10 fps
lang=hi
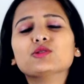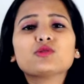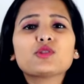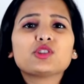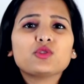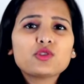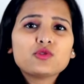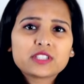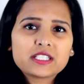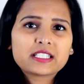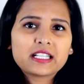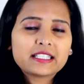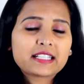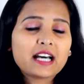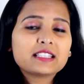दोस्तों जियो यूज़र्स के
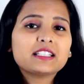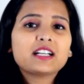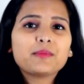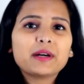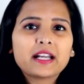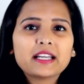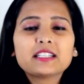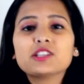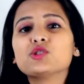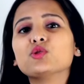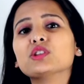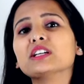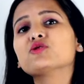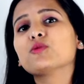लिए राहत की खबर है कि जियो ने